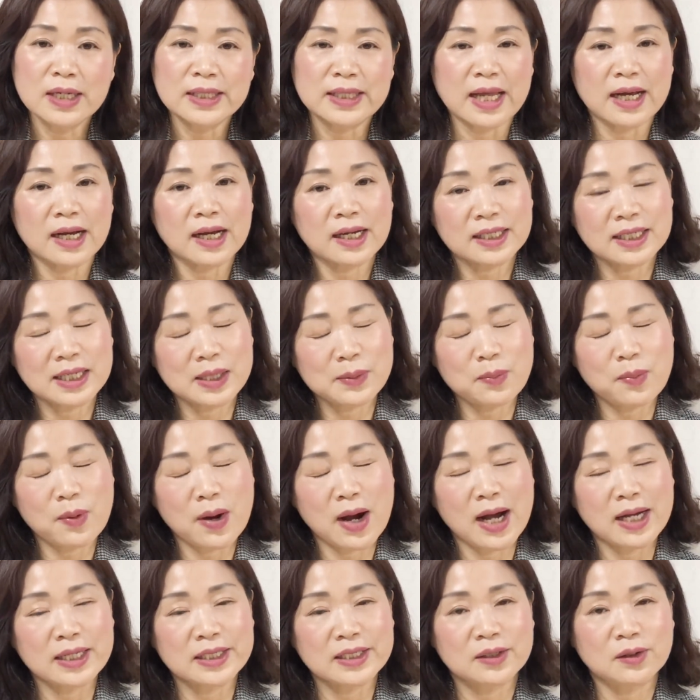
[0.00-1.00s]
내가
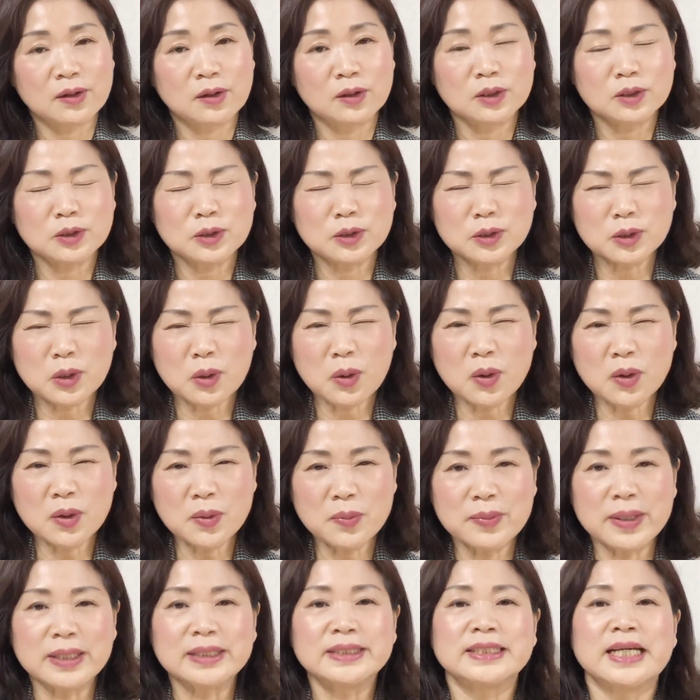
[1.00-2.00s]
기뻐하는 거
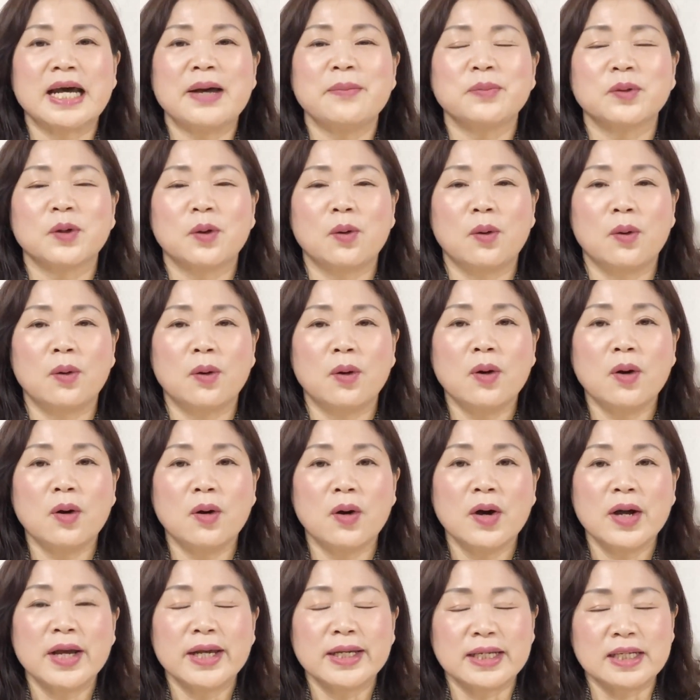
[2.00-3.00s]
조금만
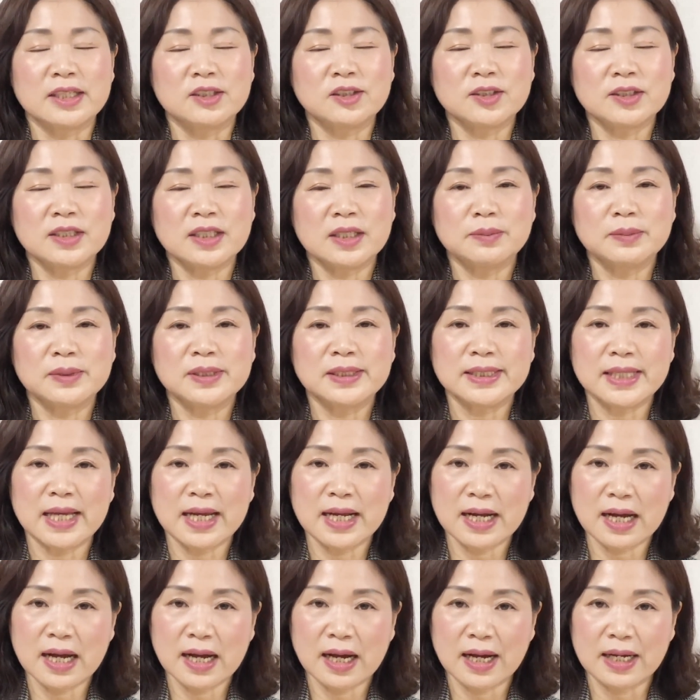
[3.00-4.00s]
참고 예수님을
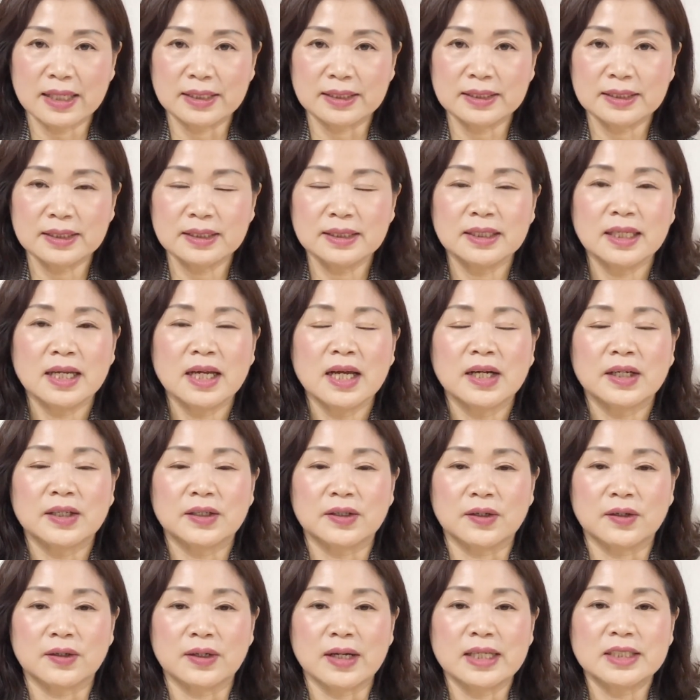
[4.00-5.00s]
생각하는
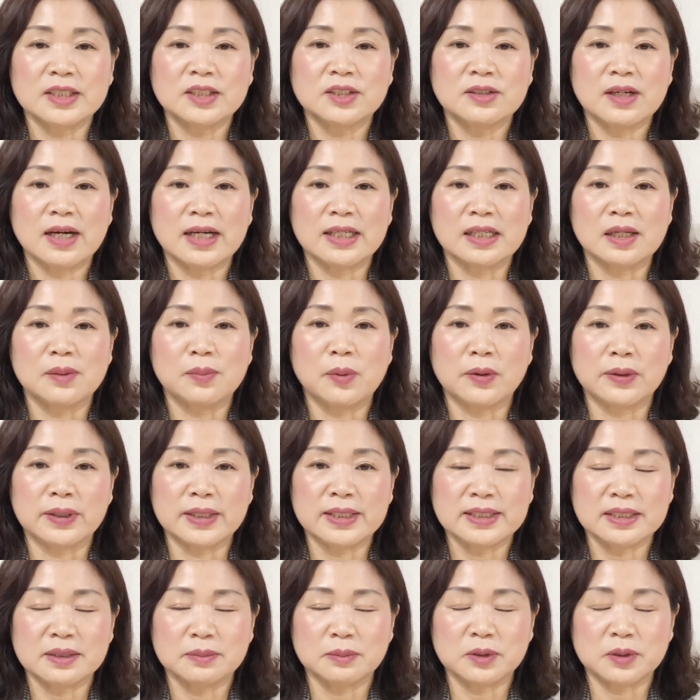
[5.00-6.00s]
그런 한 주간을
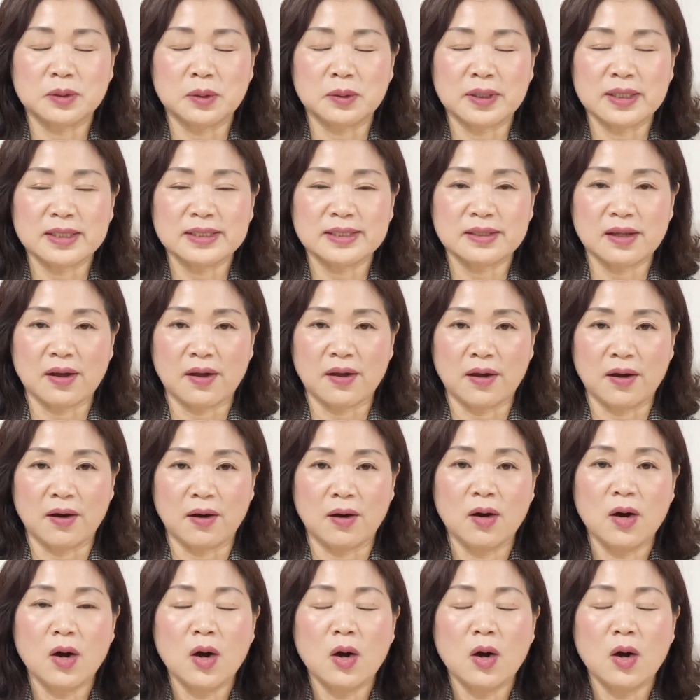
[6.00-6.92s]
보냈으면 좋겠어요.